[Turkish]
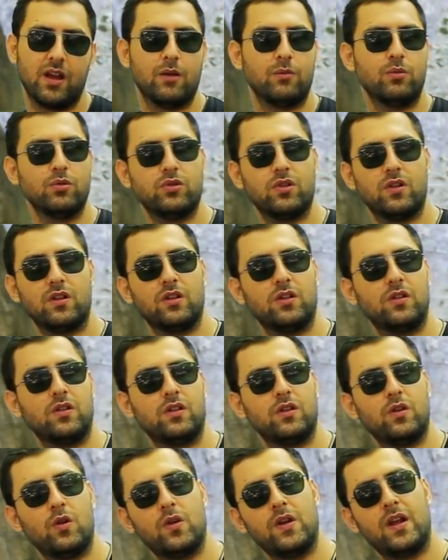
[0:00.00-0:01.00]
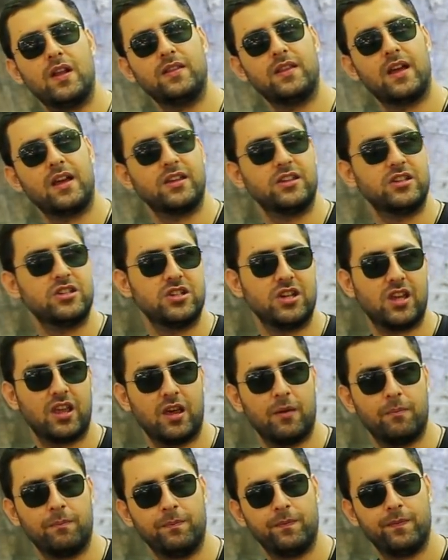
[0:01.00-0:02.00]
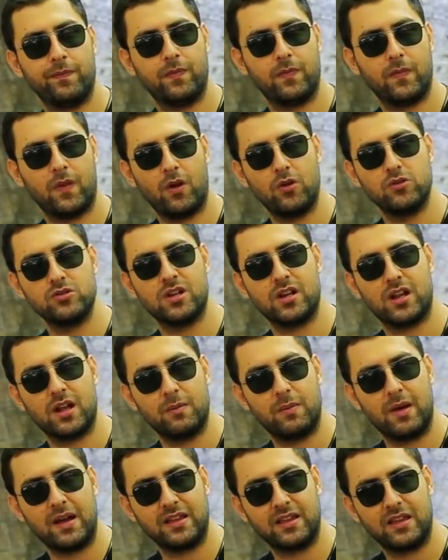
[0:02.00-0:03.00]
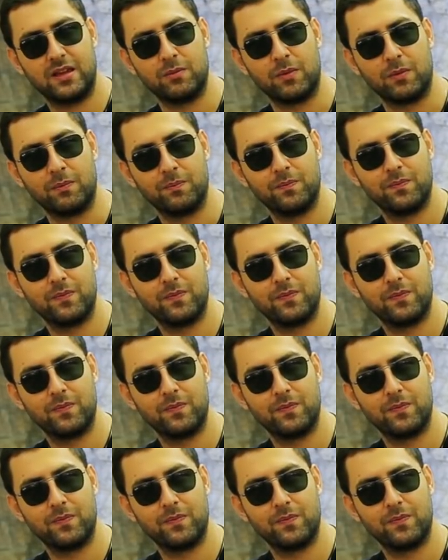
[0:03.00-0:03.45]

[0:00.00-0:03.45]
Bu soruları yönelten kişi kim? Öncelikle ben kimim?